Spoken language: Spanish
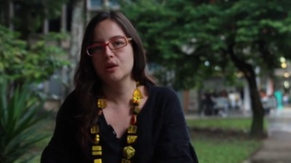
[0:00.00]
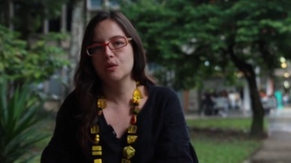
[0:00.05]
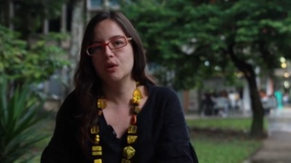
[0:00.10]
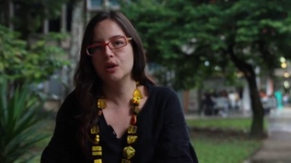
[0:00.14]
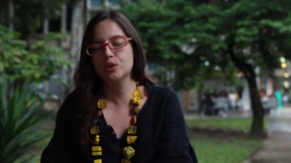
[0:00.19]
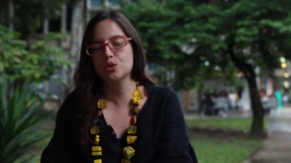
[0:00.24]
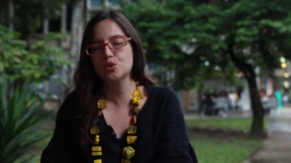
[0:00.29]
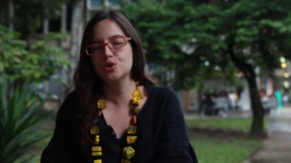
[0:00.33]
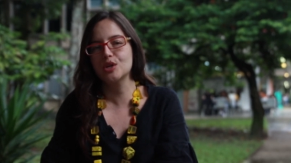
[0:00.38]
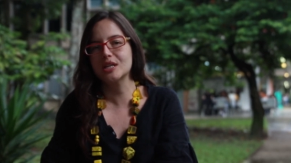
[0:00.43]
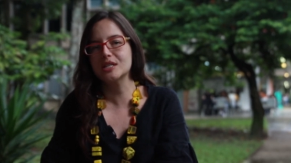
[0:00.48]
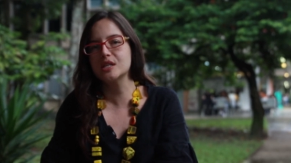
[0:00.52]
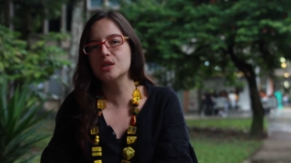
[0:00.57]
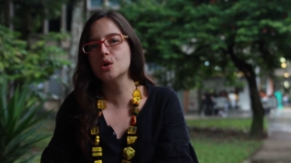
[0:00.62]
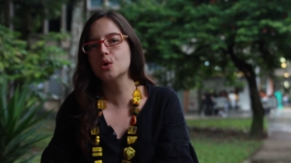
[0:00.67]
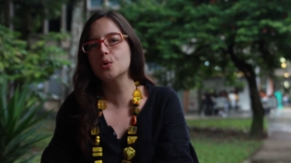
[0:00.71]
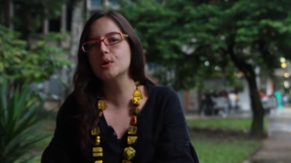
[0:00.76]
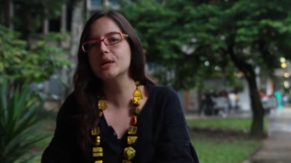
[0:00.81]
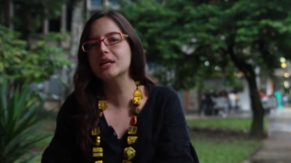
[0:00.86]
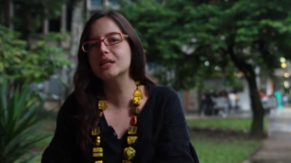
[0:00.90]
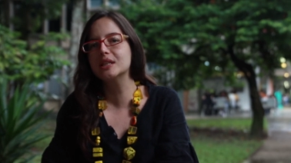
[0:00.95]
Cuando se ha
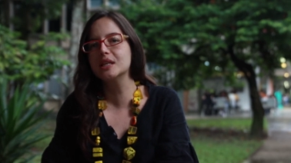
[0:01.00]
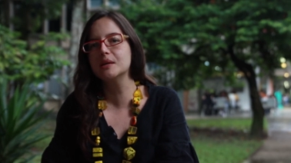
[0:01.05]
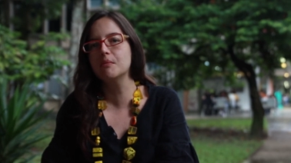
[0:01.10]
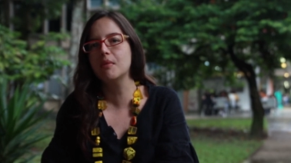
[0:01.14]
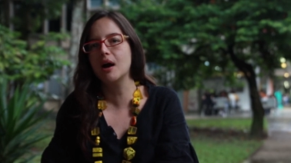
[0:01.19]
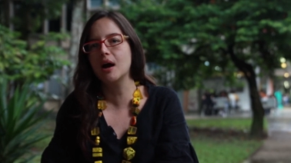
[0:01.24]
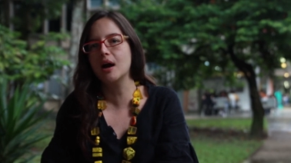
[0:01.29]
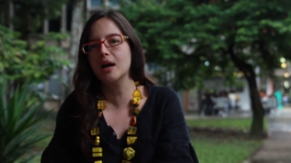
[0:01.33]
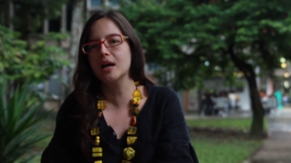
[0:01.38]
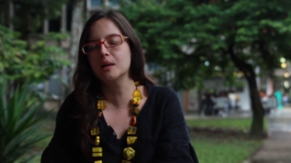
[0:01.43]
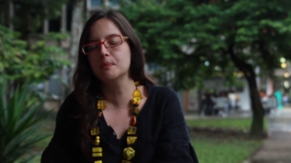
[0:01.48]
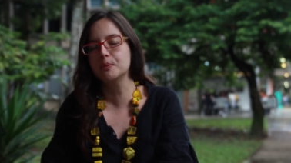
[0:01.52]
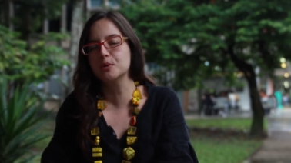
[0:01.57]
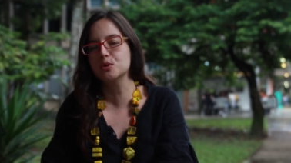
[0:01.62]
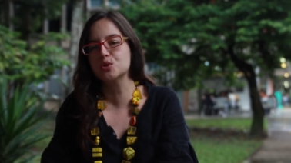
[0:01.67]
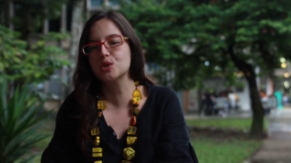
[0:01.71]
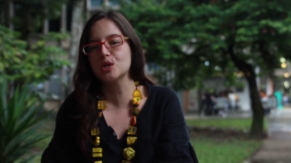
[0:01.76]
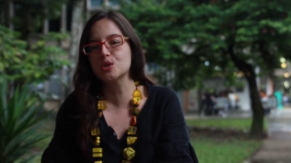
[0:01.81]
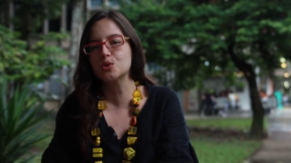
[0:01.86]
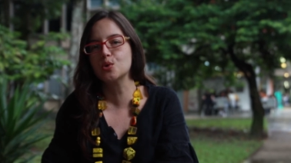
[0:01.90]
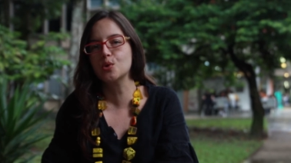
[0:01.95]
sido víctima, el
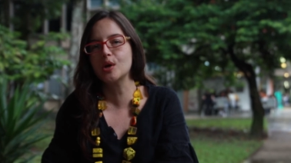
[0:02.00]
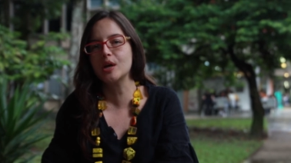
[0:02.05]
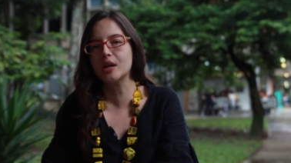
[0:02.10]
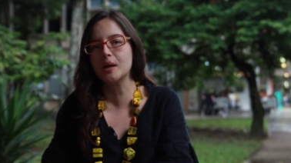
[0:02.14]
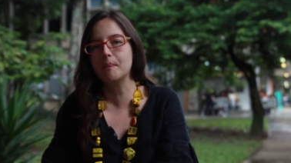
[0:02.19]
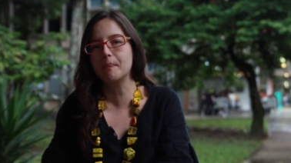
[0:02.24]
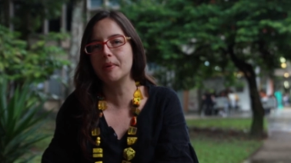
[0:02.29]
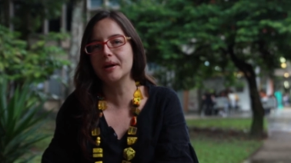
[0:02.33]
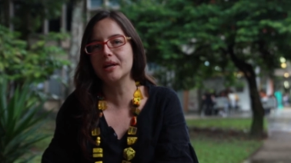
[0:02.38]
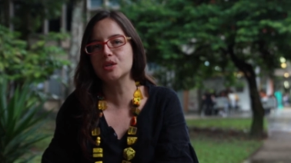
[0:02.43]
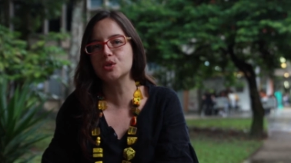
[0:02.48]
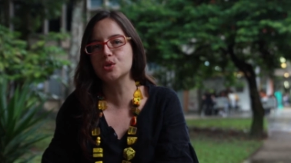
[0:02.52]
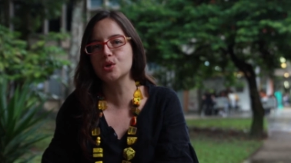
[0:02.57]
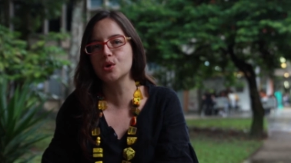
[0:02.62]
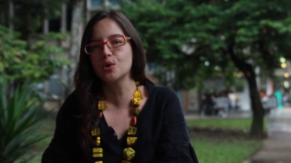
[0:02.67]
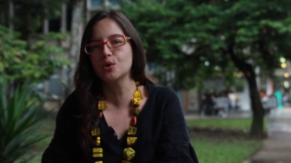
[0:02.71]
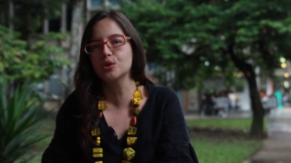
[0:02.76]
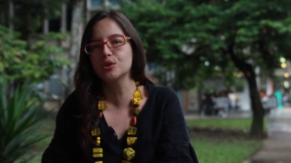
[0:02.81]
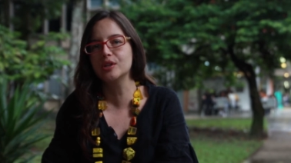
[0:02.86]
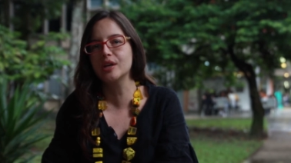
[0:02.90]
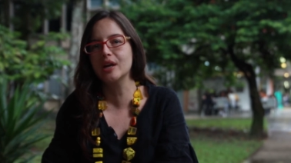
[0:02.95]
proceso de
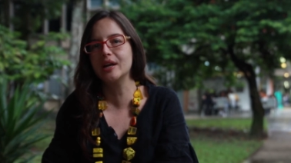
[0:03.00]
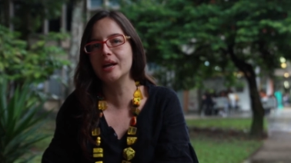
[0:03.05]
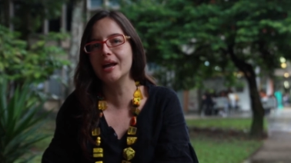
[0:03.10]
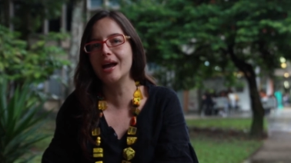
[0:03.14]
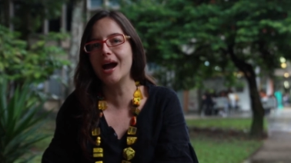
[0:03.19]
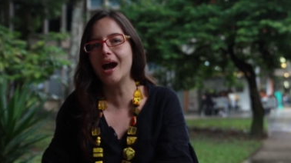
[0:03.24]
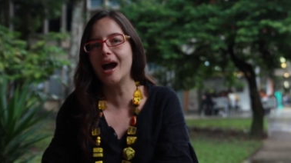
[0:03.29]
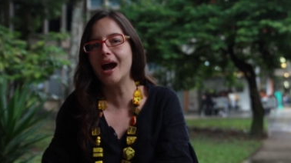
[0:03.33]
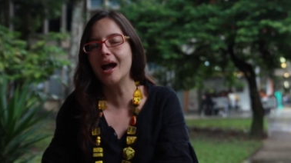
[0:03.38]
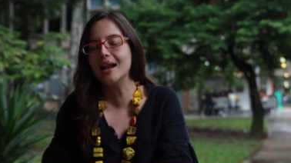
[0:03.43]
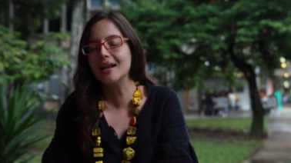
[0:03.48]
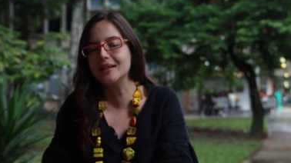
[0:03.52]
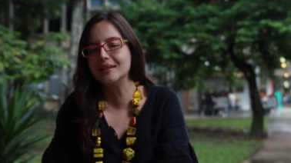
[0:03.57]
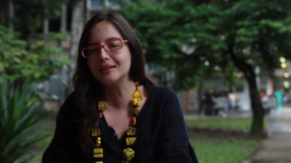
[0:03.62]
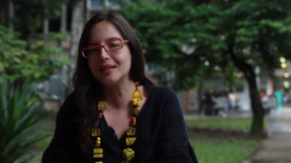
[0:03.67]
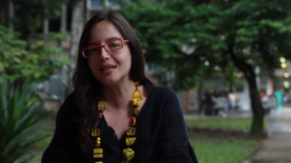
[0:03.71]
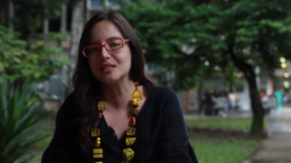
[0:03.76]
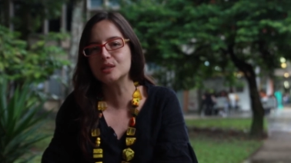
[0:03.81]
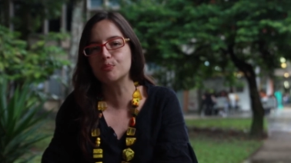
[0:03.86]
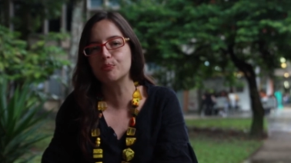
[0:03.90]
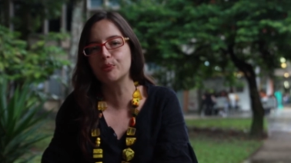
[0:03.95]
reparación tiene
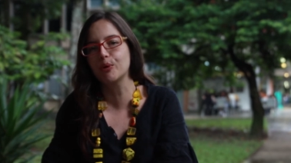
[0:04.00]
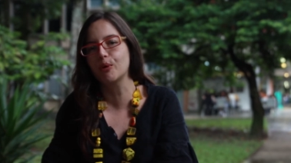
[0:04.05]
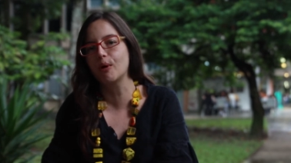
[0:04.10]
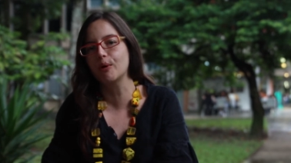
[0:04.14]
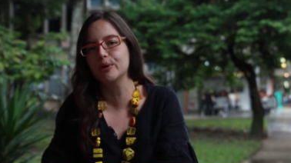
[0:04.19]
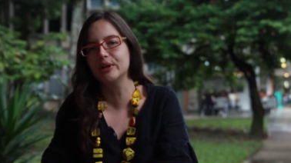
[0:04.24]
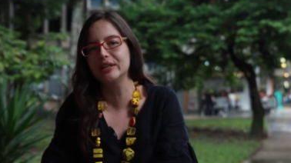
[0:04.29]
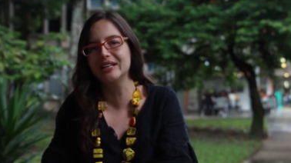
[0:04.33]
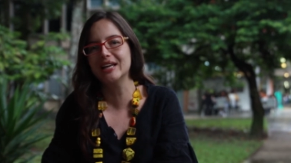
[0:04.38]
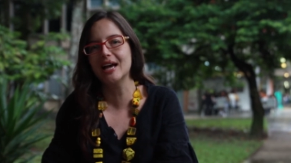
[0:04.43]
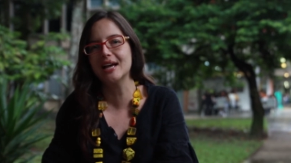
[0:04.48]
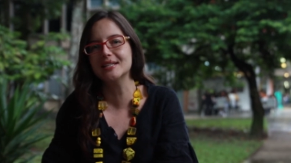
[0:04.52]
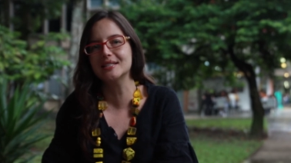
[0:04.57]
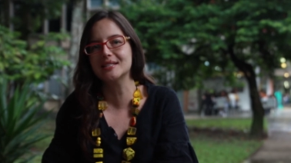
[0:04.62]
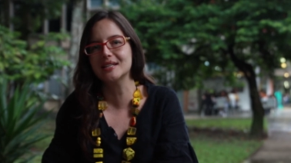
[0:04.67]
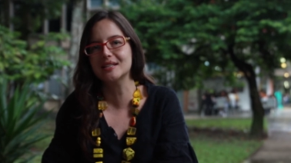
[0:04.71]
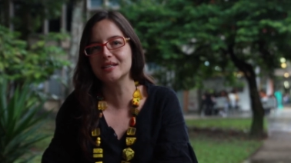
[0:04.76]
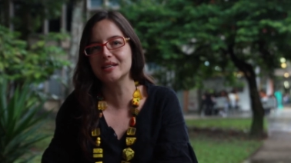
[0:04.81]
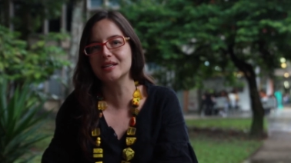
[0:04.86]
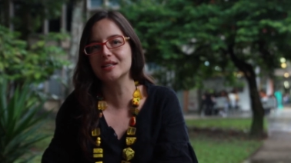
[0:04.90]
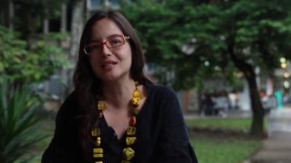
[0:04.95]
altas probabilidades
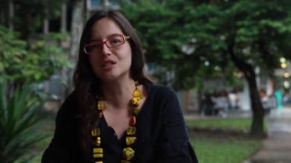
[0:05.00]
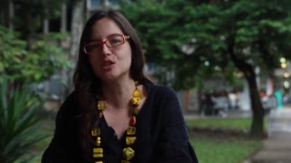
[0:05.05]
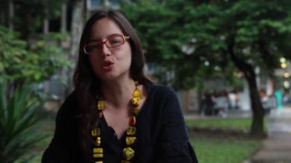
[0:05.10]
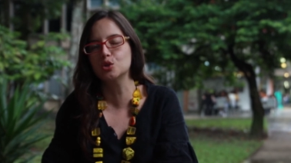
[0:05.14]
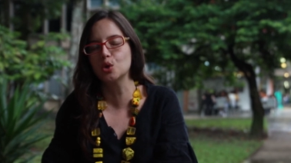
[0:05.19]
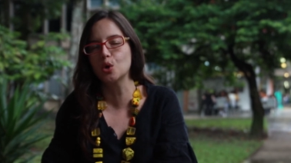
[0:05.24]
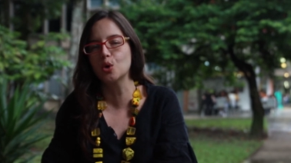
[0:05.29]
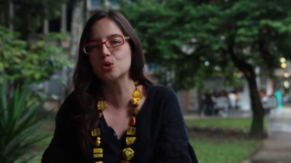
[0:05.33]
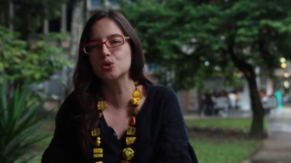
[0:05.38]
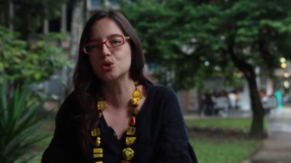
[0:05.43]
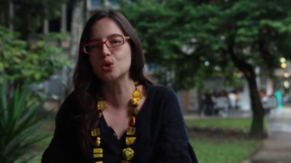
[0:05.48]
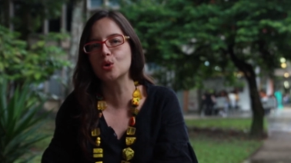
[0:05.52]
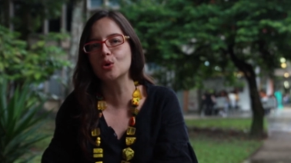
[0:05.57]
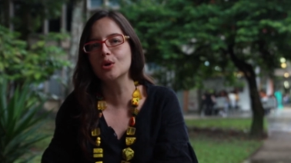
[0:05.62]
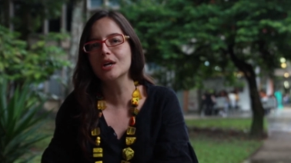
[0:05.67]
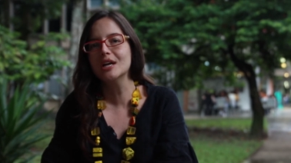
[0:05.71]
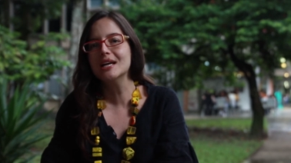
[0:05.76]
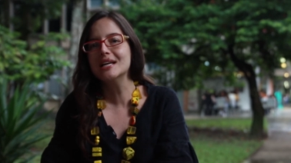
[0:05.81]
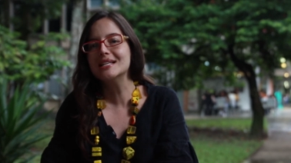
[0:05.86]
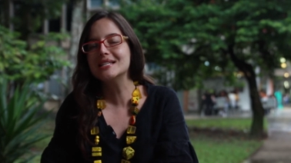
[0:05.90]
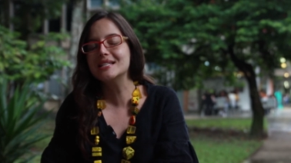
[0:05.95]
de ser exitoso
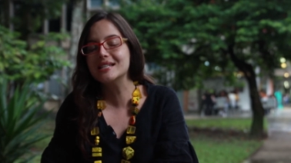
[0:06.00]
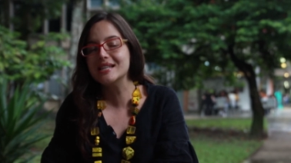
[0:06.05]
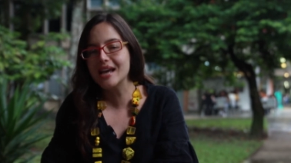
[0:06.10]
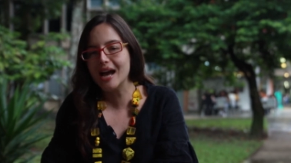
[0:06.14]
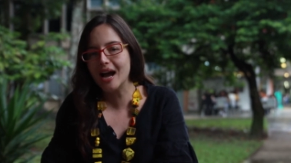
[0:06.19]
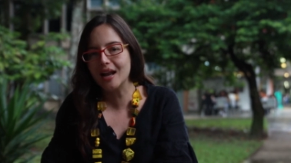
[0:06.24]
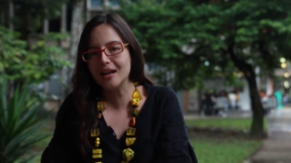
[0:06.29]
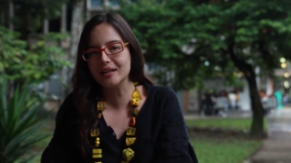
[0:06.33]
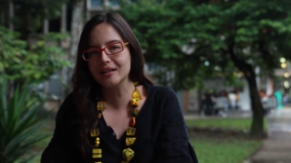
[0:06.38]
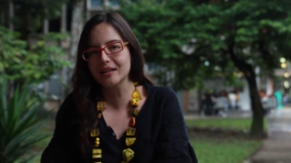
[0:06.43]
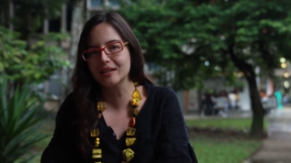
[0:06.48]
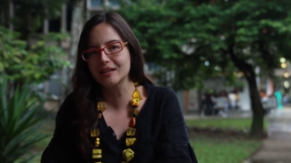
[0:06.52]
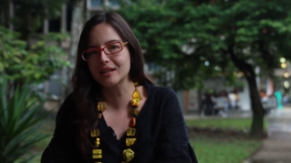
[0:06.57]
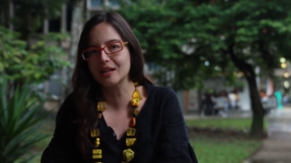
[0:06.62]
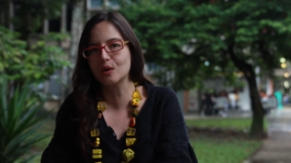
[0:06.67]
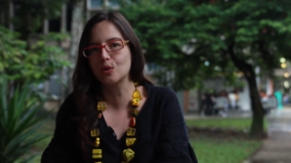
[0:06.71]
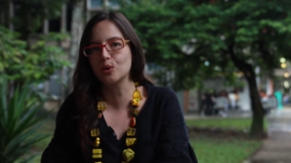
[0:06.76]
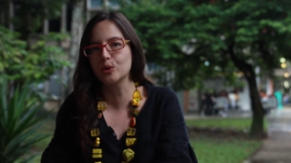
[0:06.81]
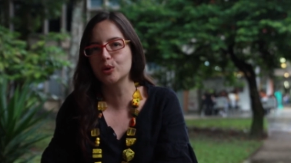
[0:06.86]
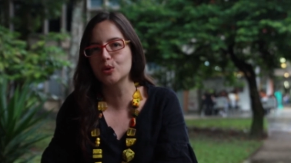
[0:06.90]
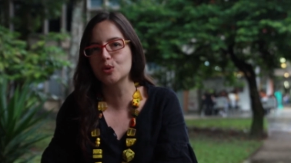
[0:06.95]
si alguien
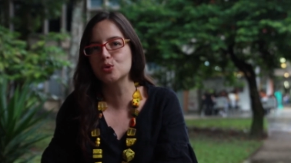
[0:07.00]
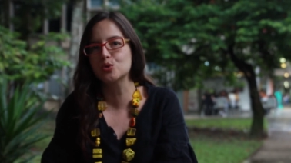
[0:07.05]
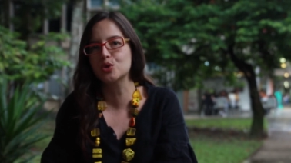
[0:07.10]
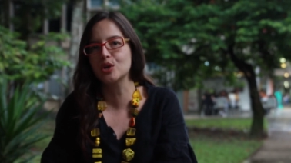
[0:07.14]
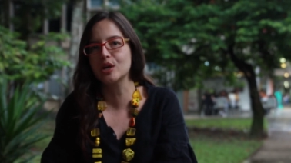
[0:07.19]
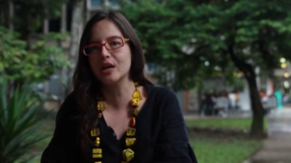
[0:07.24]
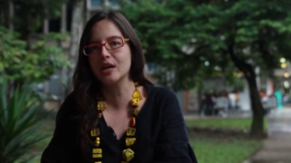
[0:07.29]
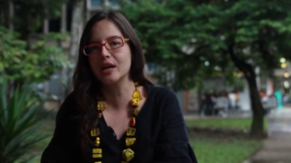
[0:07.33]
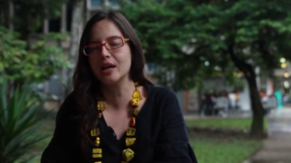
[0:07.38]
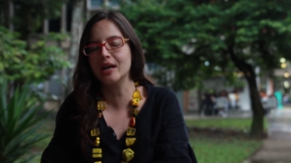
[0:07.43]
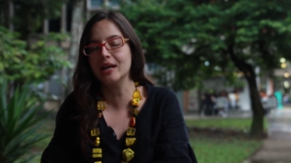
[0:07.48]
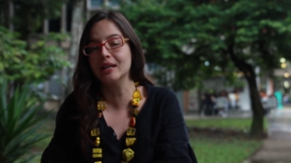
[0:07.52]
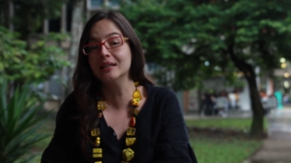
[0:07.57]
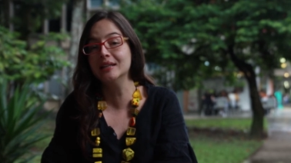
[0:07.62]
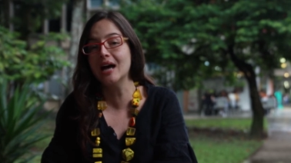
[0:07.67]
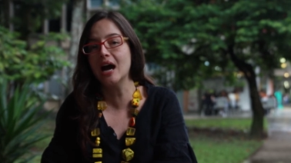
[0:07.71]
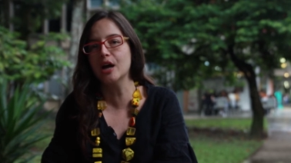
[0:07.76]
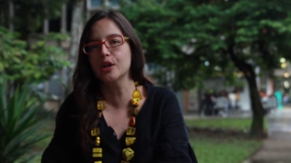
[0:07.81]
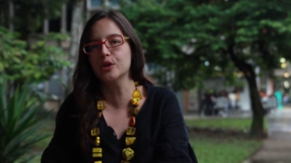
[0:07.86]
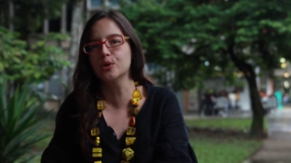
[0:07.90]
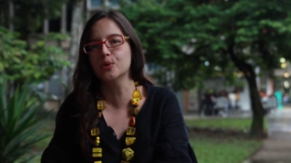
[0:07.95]
reconoce el
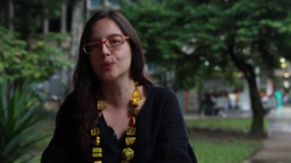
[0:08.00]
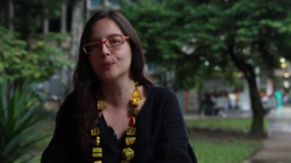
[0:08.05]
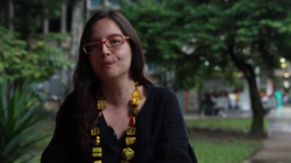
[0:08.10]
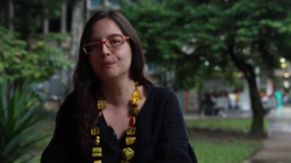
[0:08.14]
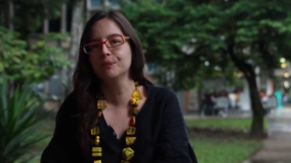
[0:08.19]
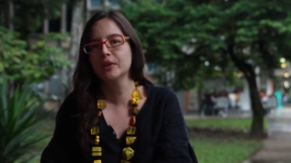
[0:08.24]
daño.